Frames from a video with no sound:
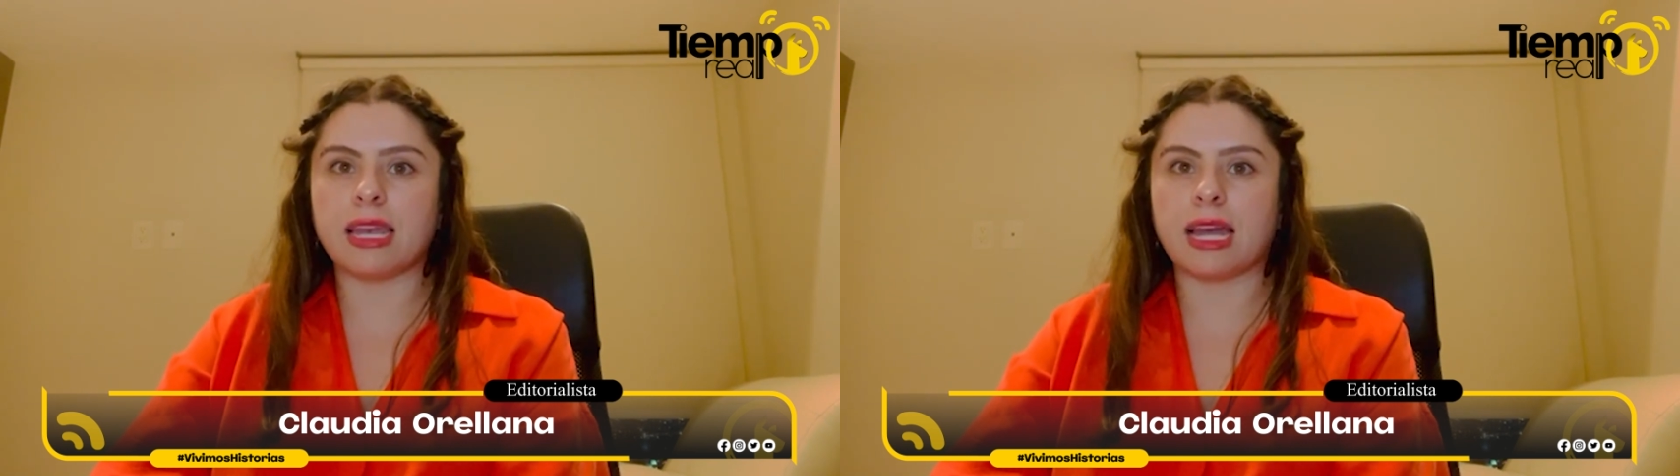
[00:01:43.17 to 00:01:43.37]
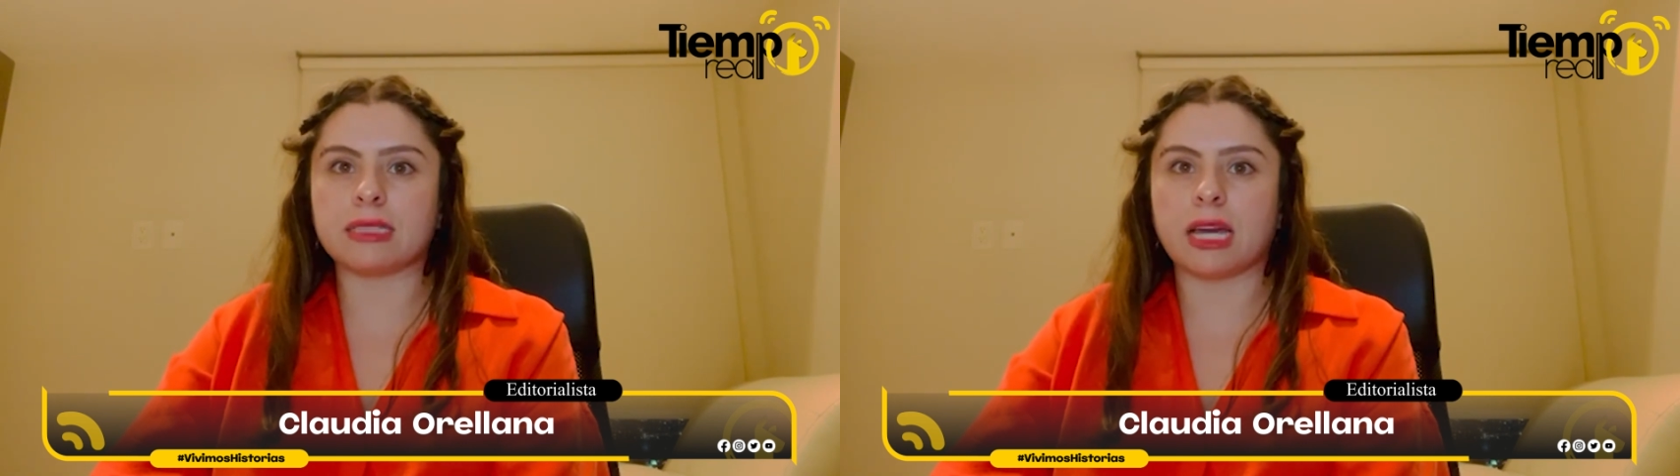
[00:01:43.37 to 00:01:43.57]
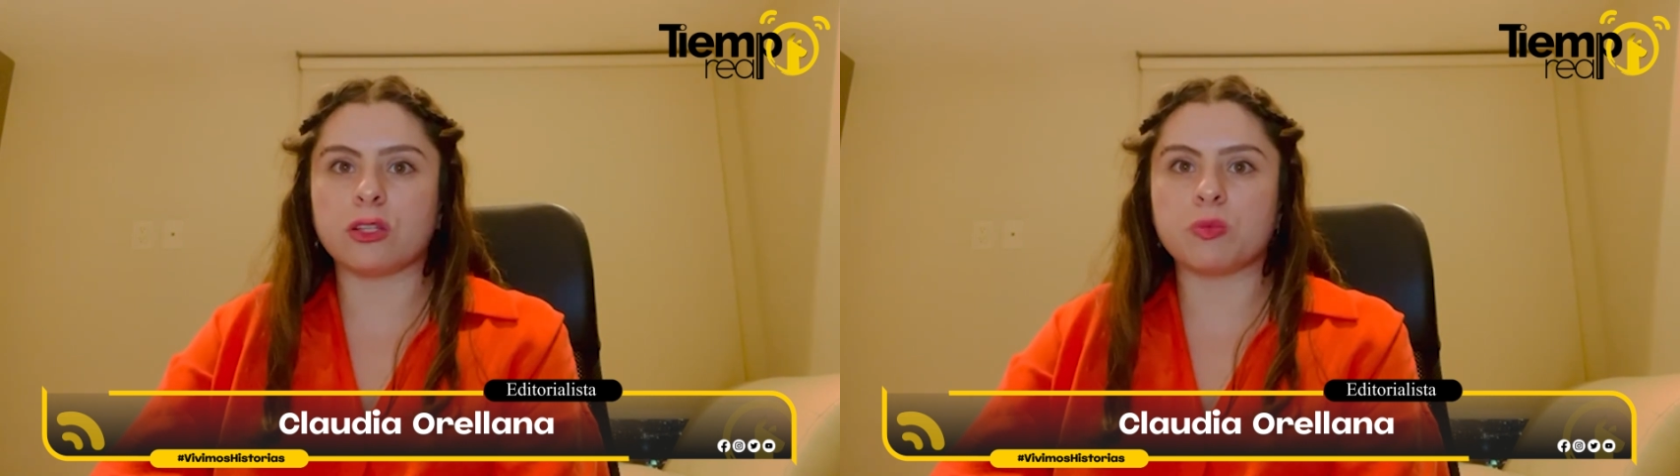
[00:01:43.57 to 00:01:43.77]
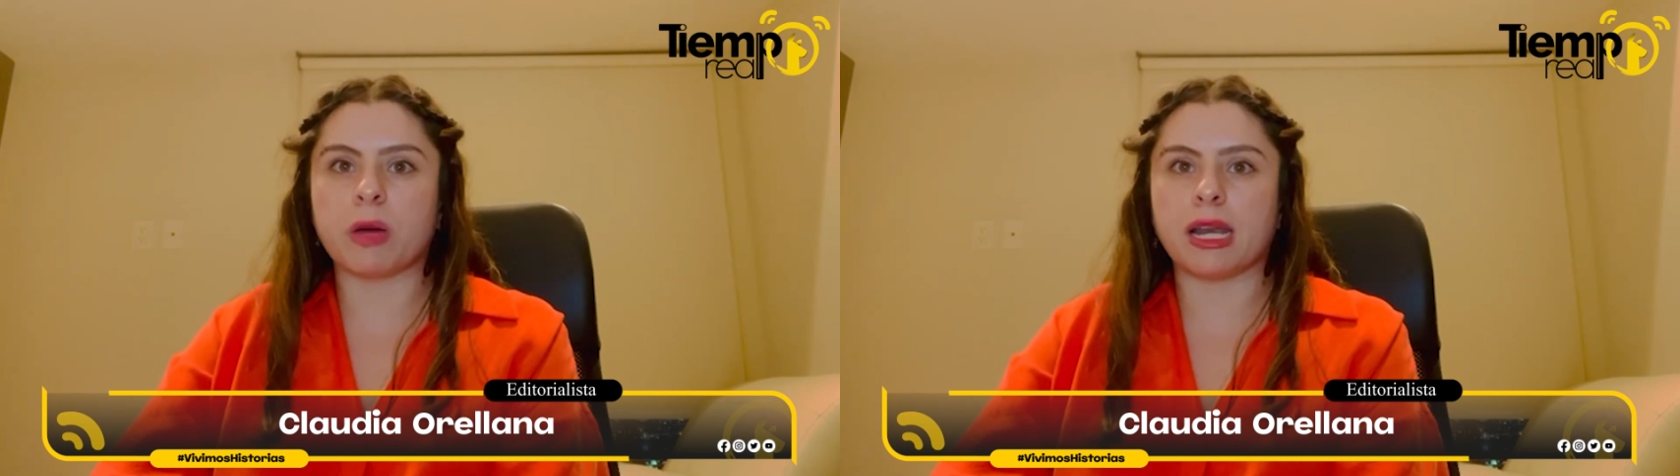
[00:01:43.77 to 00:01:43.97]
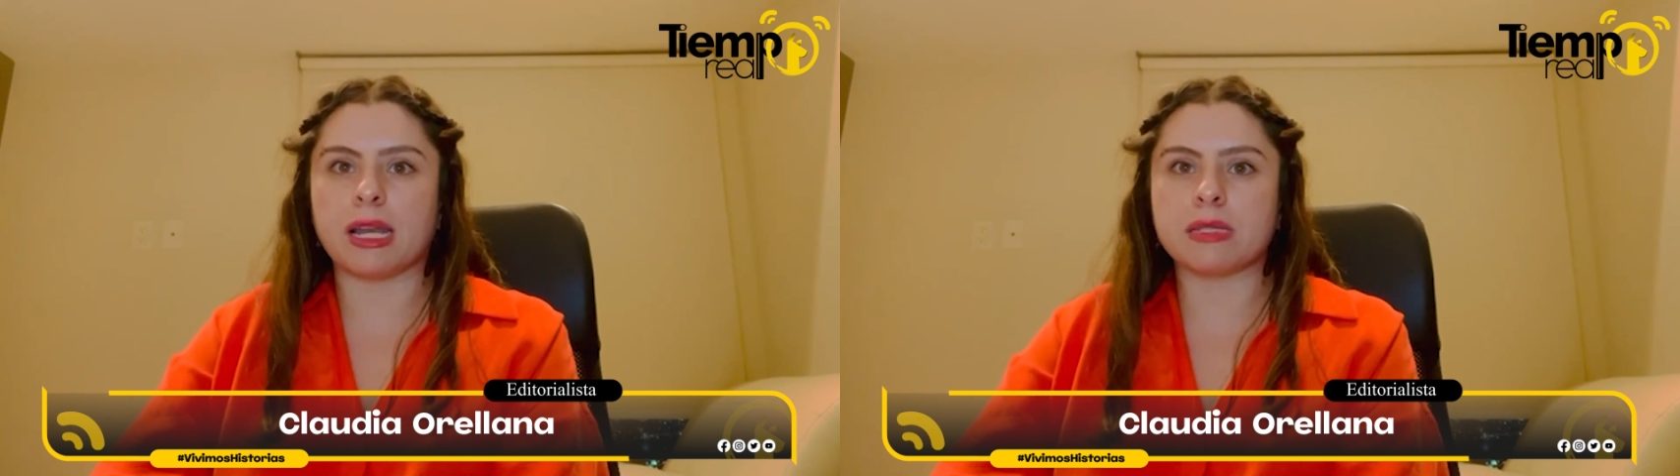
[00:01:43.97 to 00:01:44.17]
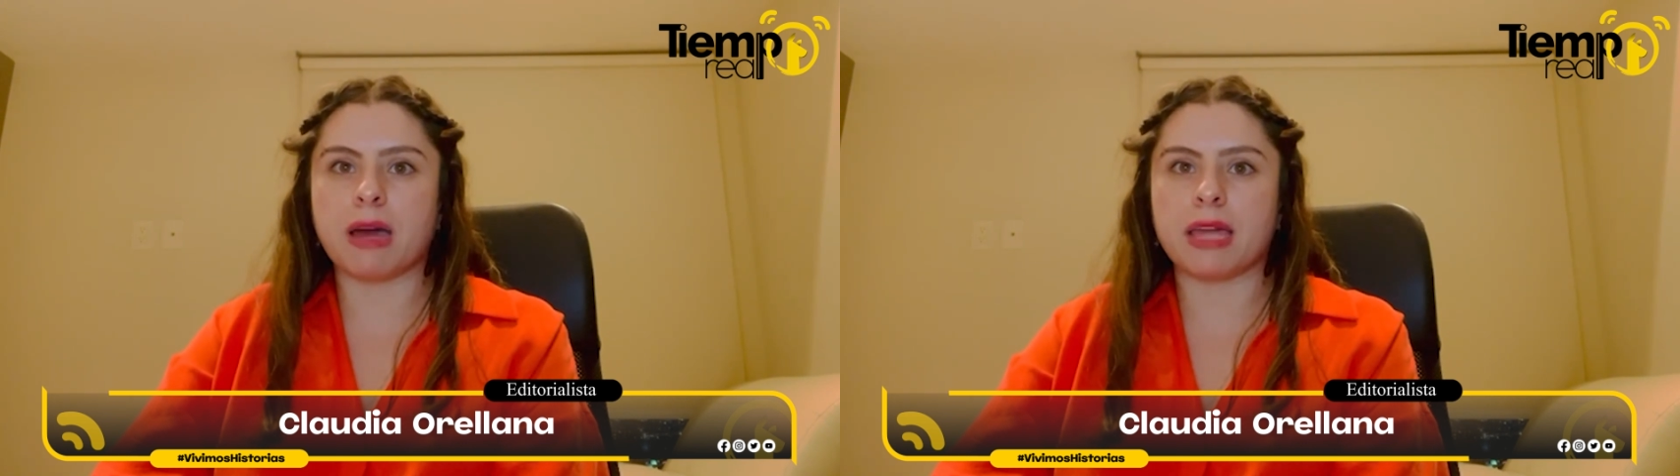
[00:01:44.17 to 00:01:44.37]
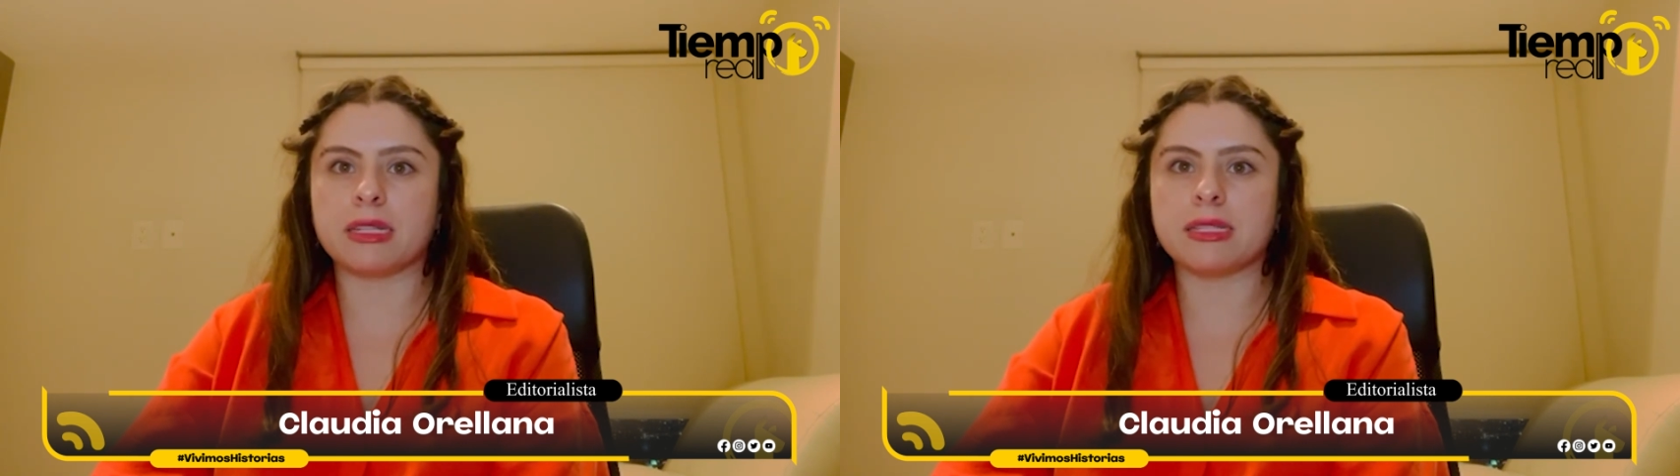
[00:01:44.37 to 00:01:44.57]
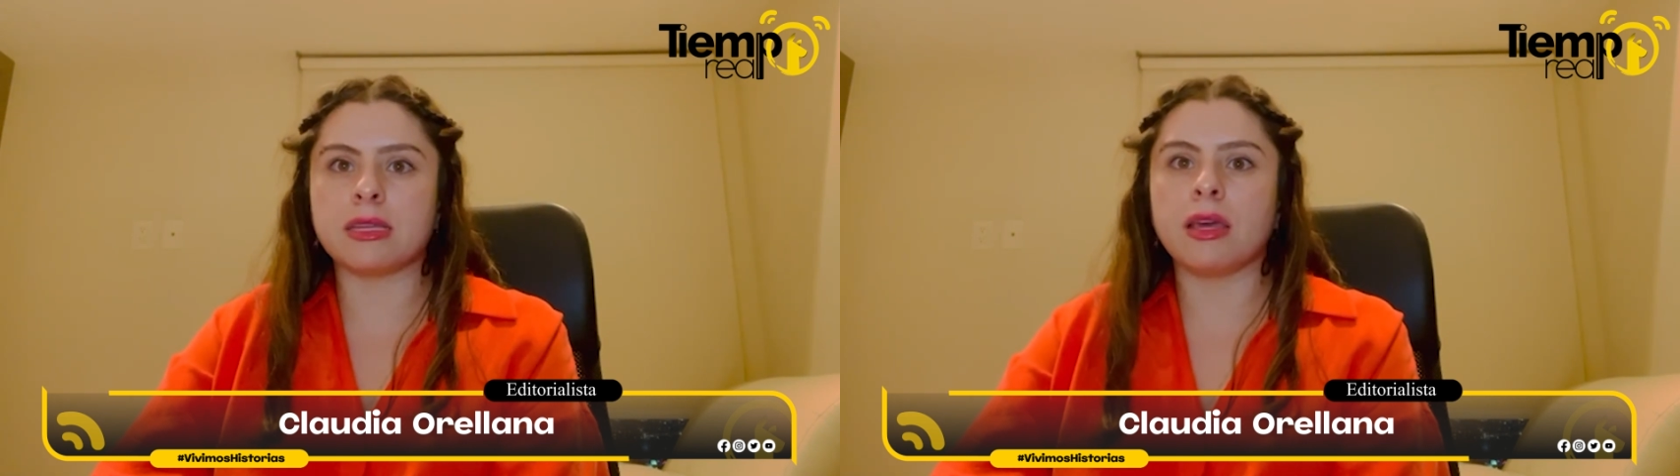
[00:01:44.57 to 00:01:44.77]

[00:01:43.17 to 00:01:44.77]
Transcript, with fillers: lactarios para las madres